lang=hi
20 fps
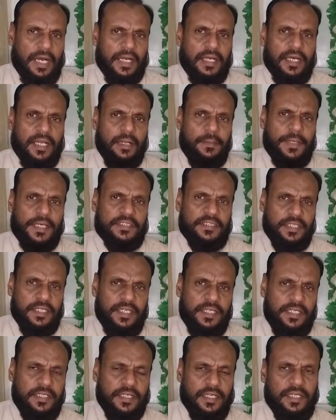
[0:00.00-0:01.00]
अगर हम ऐसा
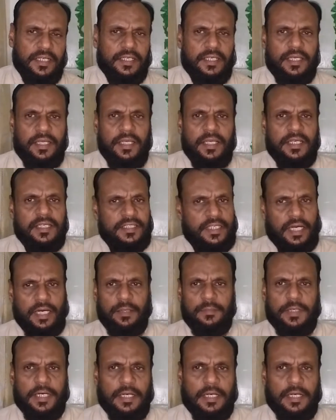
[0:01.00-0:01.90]
नहीं करेंगे या हम